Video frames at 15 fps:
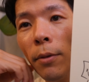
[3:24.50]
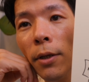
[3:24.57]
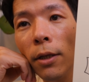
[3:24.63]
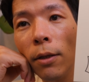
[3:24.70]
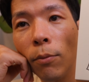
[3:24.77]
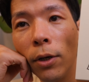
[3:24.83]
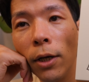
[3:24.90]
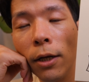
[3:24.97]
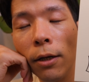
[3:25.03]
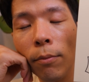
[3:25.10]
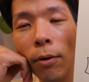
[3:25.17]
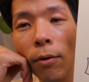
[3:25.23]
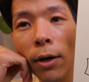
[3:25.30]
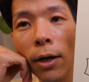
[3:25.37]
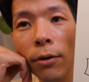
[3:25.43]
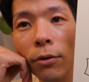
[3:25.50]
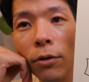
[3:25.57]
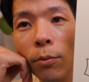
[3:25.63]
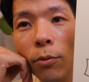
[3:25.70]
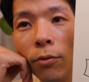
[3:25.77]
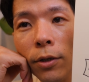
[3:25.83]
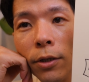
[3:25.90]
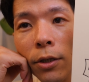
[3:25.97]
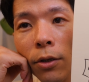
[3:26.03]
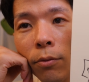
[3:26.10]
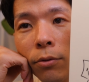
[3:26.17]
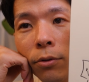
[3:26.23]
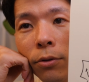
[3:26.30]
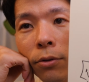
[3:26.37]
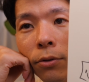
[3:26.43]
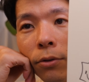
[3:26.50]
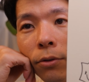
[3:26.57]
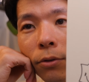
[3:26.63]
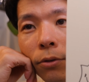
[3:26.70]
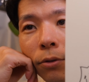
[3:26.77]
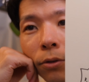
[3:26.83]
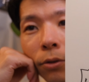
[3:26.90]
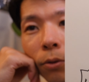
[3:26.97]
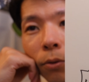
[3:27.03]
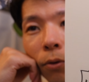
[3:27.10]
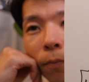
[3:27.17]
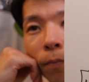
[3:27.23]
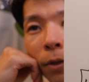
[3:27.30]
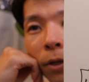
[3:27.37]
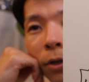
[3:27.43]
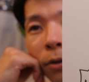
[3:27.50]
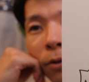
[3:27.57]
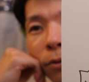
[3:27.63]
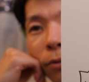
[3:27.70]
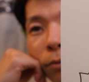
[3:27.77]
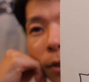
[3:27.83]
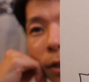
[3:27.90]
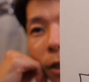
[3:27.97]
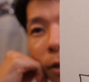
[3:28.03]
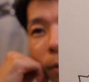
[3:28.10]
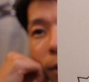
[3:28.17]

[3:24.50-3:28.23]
見ててもらえればわかると思うんですけど、ずーっとこう、不安な